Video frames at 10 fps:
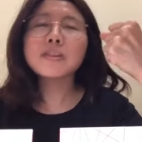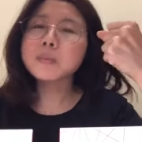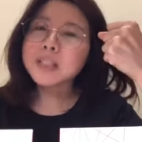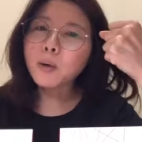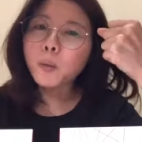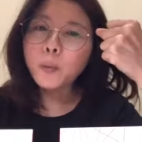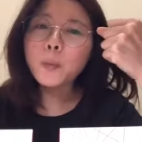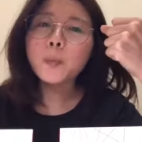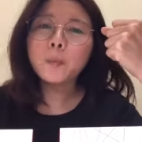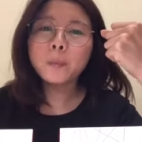要怎么照
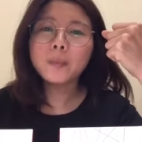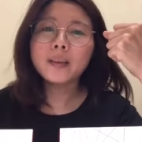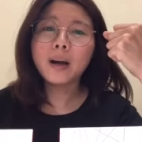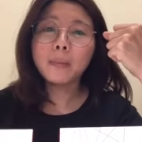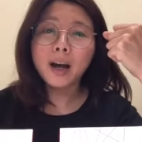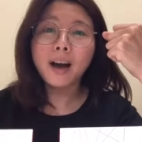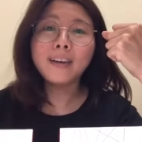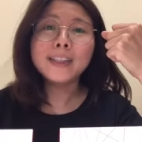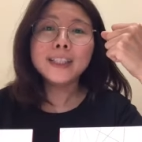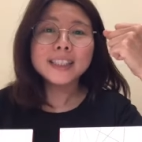顾，好不
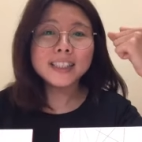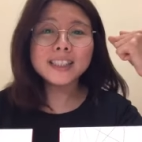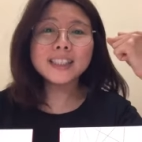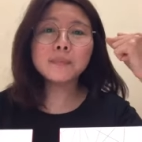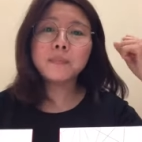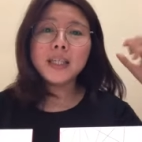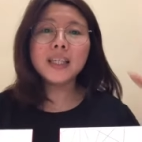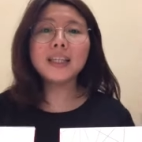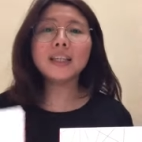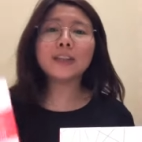好？其实
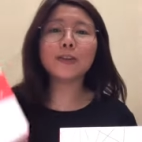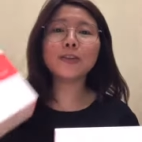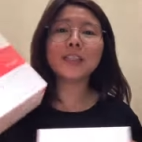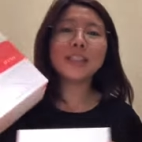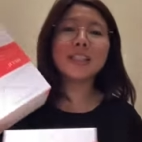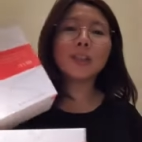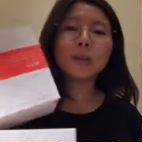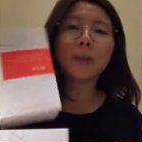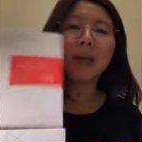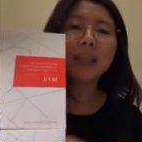B 公司
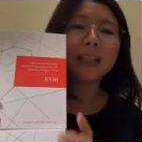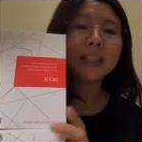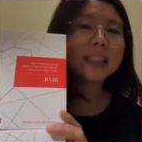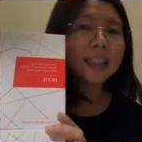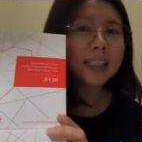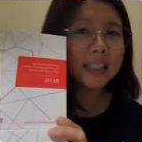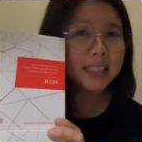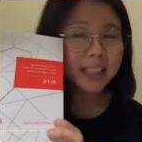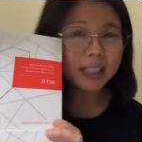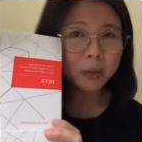就配合了
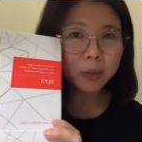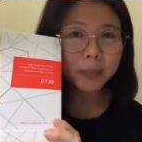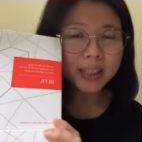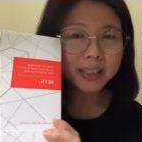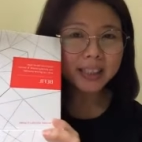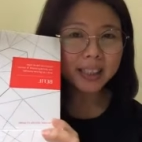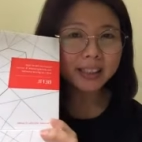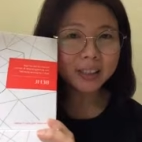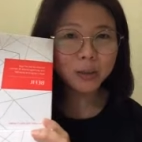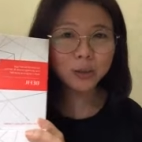跟这个诺贝尔
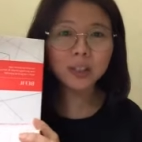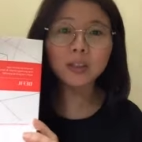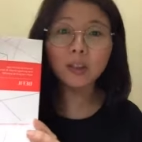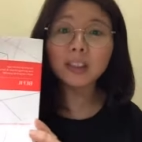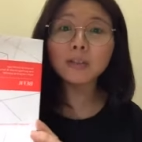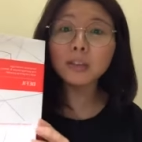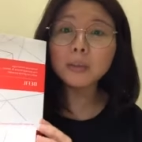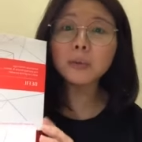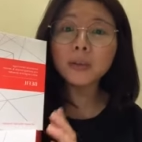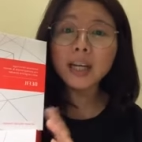奖得主的 Dr.
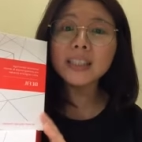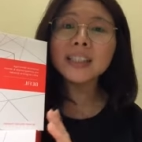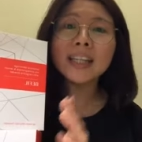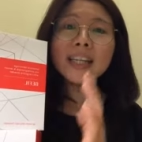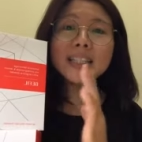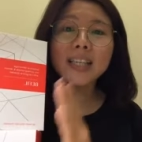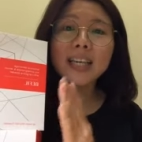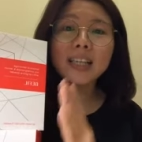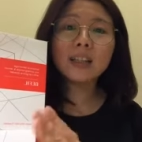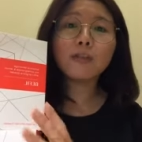Philip Murray
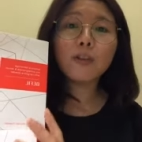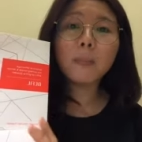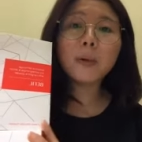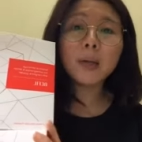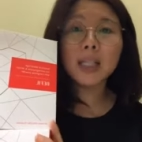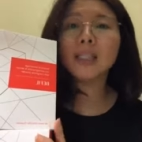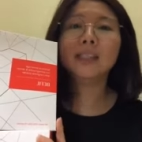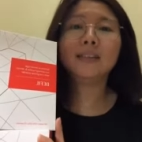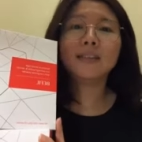这个 Formula。